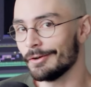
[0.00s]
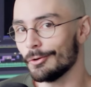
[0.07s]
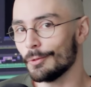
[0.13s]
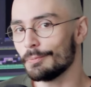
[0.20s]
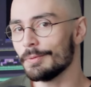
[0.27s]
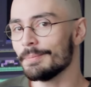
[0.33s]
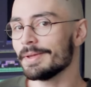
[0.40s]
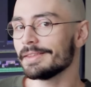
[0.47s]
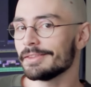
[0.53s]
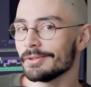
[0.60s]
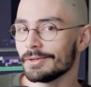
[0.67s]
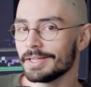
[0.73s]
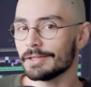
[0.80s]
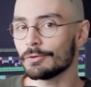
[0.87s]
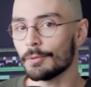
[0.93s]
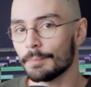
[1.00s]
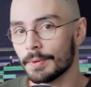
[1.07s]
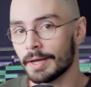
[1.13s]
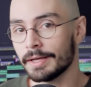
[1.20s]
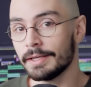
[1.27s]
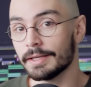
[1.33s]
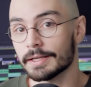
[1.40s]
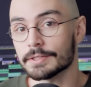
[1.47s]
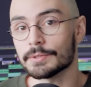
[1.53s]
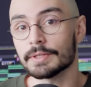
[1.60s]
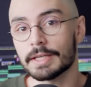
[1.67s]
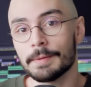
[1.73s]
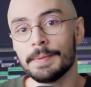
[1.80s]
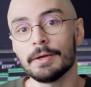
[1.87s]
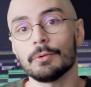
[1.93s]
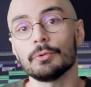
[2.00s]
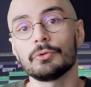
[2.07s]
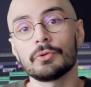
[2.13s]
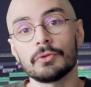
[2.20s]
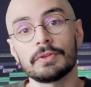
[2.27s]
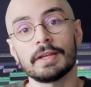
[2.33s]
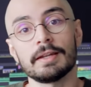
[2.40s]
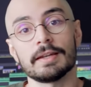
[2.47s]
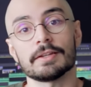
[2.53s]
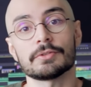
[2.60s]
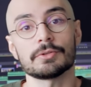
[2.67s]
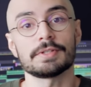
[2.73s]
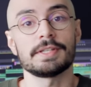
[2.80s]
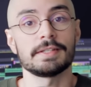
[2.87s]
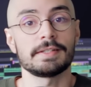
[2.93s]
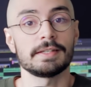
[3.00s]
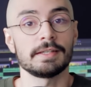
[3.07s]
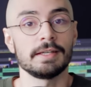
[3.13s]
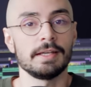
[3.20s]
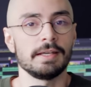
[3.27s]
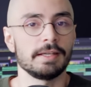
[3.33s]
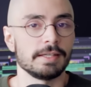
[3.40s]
on peut maintenant les comparer à ce qu'émet au total la société,